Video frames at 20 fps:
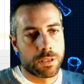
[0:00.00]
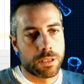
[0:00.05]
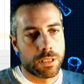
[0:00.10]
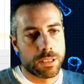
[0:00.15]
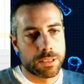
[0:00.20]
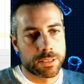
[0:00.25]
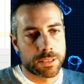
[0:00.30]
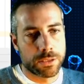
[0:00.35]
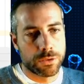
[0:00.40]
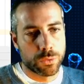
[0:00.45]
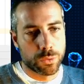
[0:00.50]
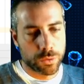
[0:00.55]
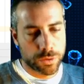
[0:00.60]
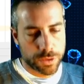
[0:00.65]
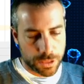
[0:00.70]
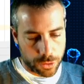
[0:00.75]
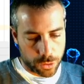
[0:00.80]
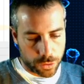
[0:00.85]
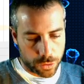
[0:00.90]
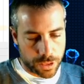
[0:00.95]
Et sinon,
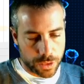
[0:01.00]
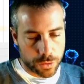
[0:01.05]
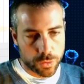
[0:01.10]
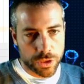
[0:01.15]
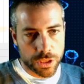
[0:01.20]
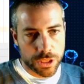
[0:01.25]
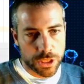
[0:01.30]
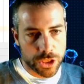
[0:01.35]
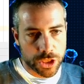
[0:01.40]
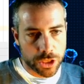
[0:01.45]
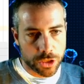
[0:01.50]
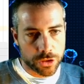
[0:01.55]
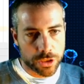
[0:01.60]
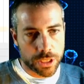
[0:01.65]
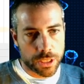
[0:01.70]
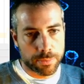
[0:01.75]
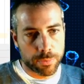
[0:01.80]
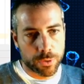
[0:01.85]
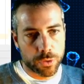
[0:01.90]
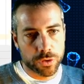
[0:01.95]
c'est le cas où j'ai déjà un
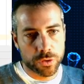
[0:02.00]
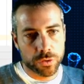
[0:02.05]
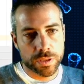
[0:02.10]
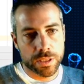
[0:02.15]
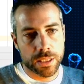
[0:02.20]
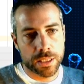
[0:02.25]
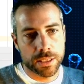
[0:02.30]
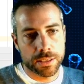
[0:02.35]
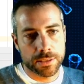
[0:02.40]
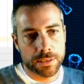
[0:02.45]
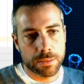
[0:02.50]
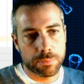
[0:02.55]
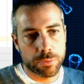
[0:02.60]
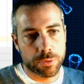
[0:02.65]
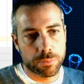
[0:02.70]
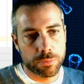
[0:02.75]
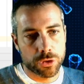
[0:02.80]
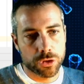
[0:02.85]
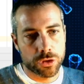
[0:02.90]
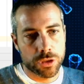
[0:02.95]
élément, et dans ce cas-là,
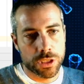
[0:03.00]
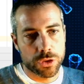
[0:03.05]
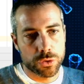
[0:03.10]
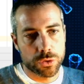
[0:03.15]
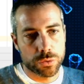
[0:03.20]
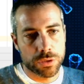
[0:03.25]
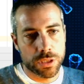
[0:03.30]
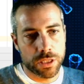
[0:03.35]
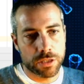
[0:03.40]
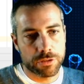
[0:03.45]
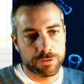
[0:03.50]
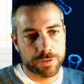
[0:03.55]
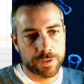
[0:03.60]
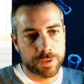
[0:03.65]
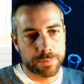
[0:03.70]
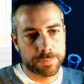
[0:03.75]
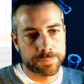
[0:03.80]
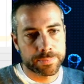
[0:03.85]
simplement, je l'ajoute à la fin.